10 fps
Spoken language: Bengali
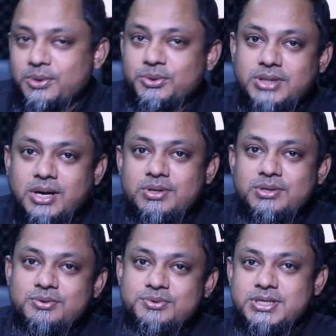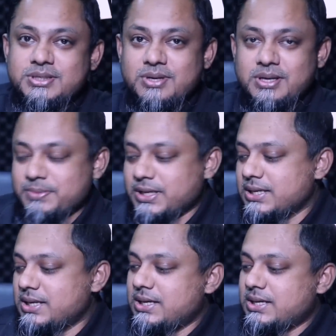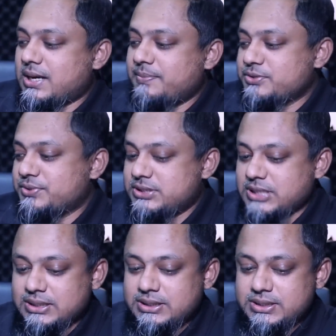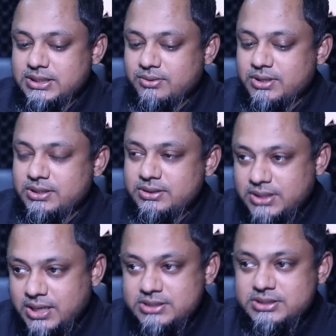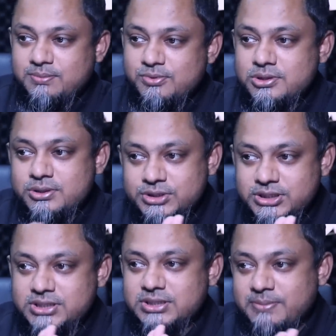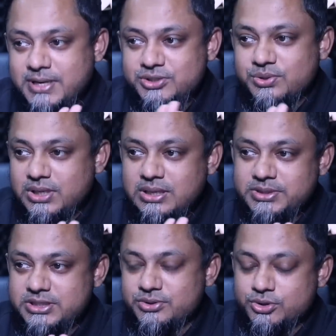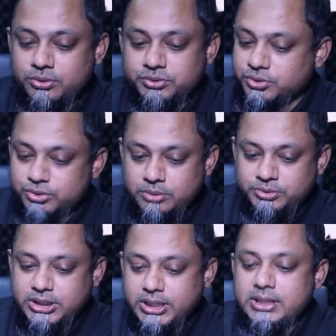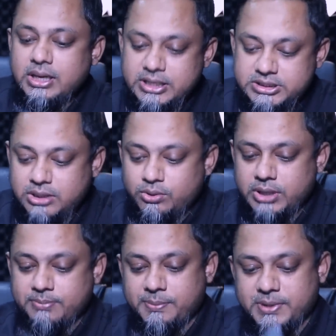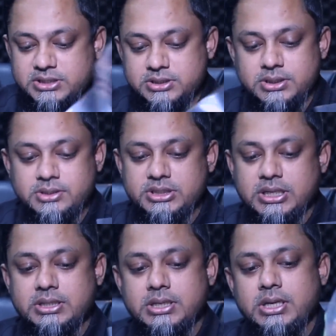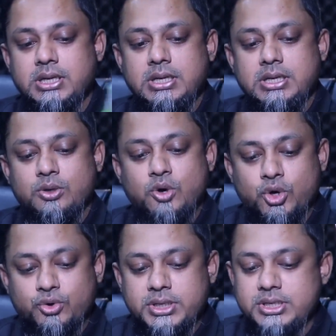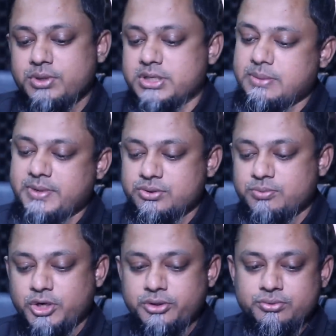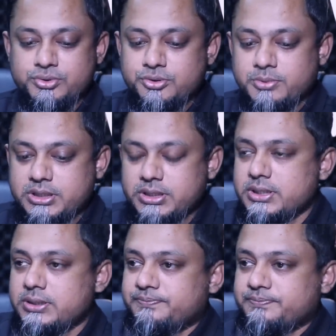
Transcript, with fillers: ও তাহলে ক্লু দিয়ে তো লাভ নাই আপনি যদি জানতেন তাহলে তারা যেটা বলতো সেটার সাথে ম্যাচ করলে আমাদের জন্য সহজ হতো সমস্যা নাই এছাড়াও অনেক ব্যাপার আছে চেনার ঘটনা কি ঘটেছে আমাকে একটু বলেন তো ছোটবেলা থেকে